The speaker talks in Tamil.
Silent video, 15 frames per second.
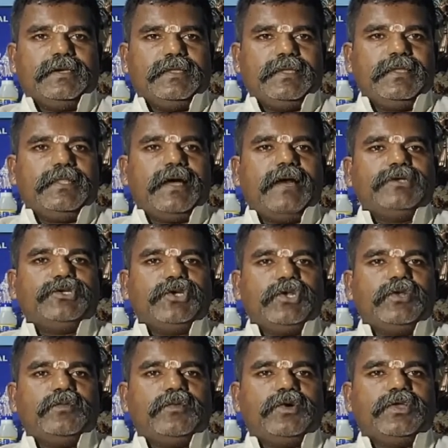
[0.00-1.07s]
இதை நான்
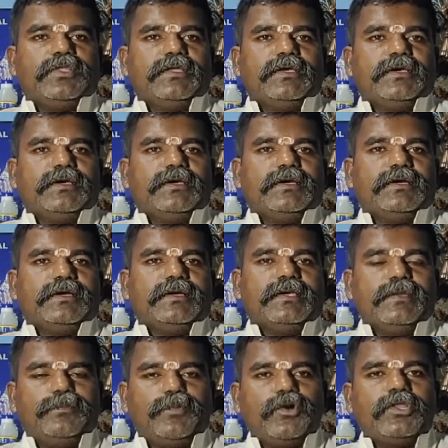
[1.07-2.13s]
சொல்லும் பொழுது
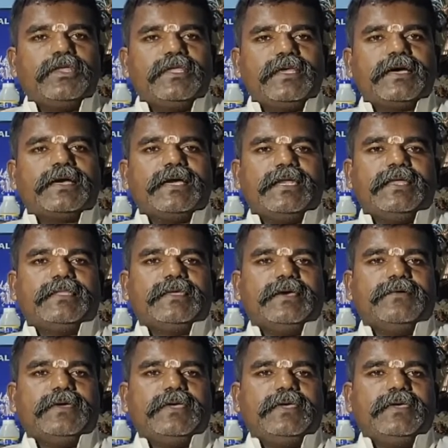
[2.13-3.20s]
இப்பொழுது இதற்கு என்ன
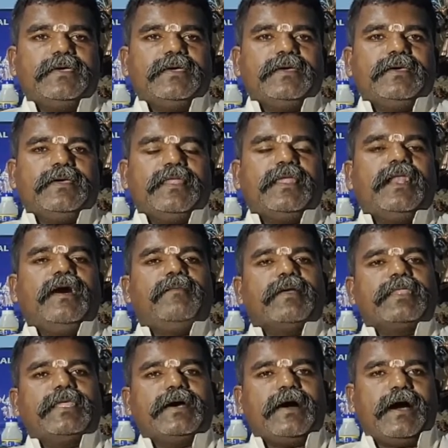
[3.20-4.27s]
தேவை அதெல்லாம்
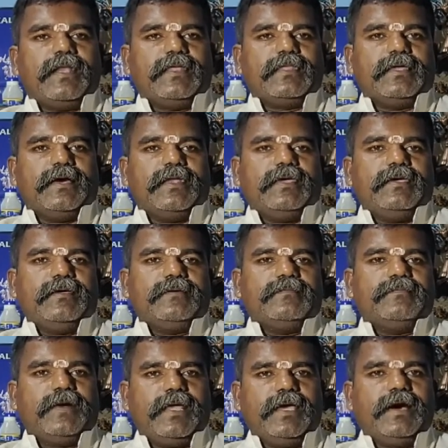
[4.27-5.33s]
அந்த காலம்தானே
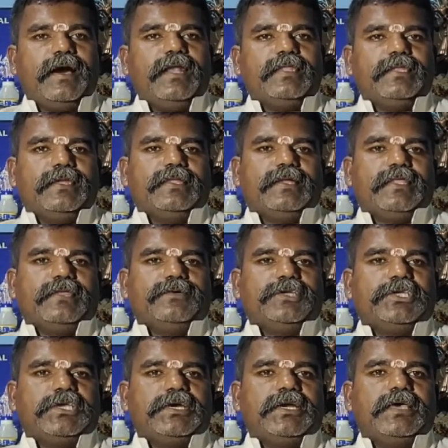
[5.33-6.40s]
பழைய காலத்தில் நடந்த
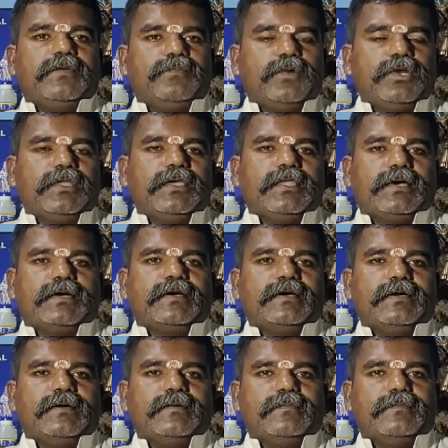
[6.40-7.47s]
விஷயங்களை இப்பொழுது
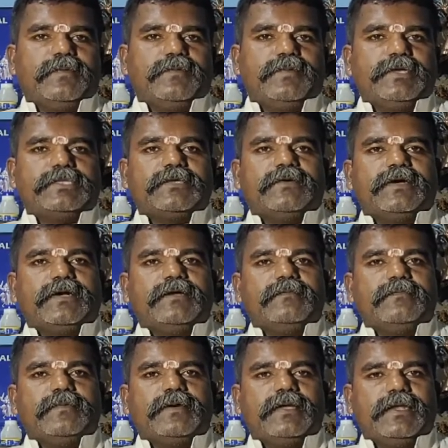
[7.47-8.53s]
இதற்கு பேச
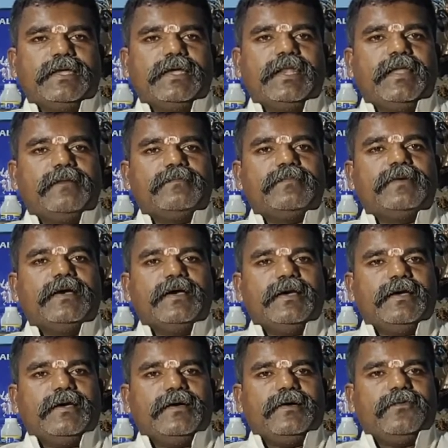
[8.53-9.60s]
வேண்டும் என்றெல்லாம் எல்லாம்
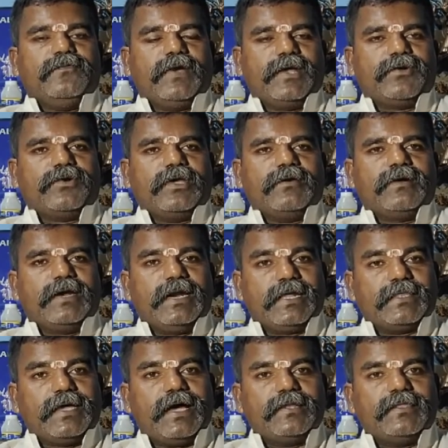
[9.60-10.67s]

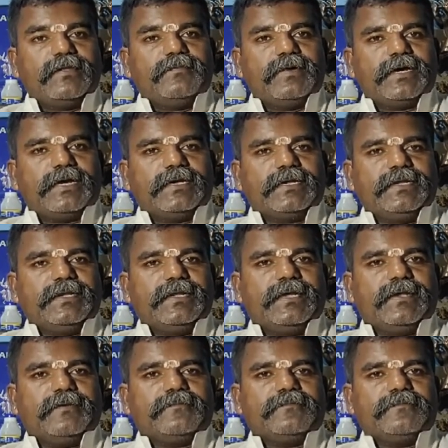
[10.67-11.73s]
வரக்கூடியவர்களிடம் நான் திரும்ப
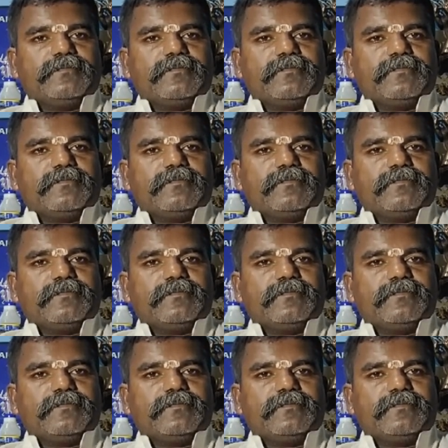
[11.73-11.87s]
கேட்கின்றேன்